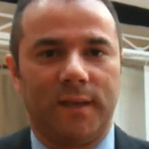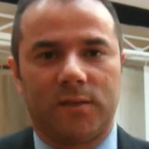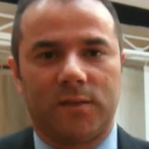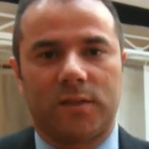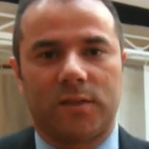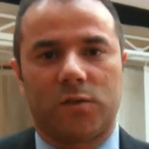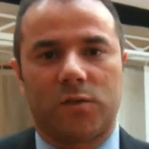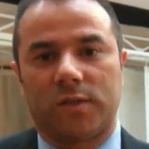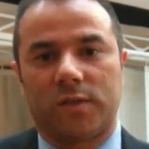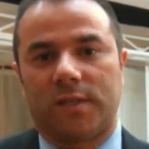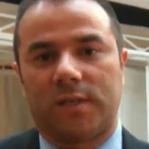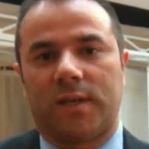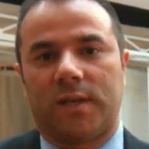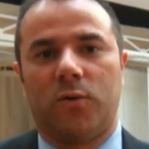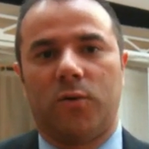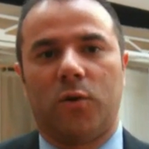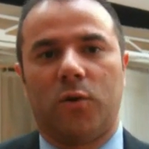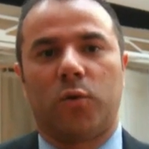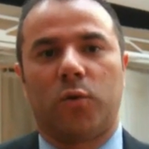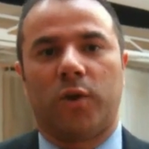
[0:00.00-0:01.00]
Esas cosas que
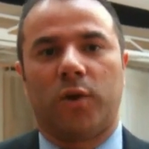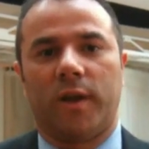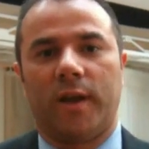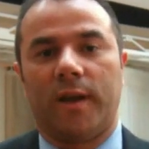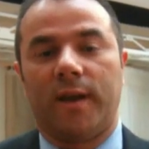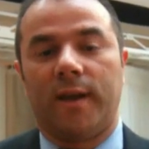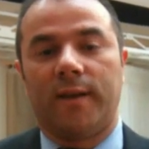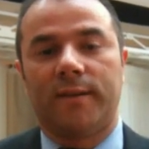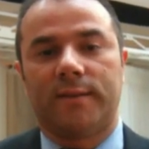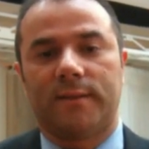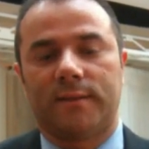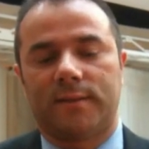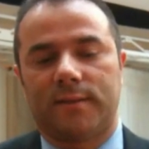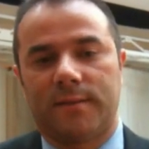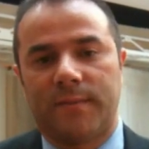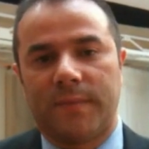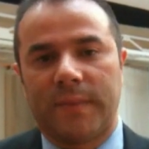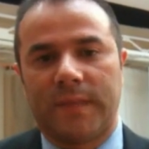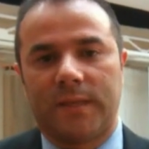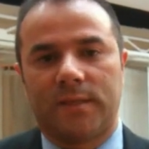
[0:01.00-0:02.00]
no ocurrían
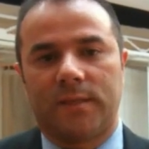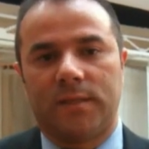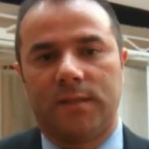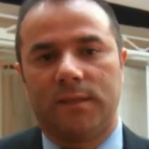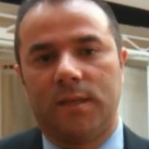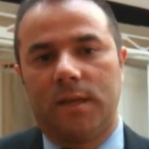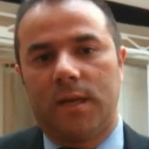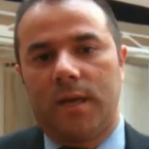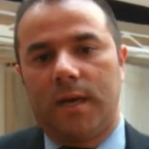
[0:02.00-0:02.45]
antes. ¿sí?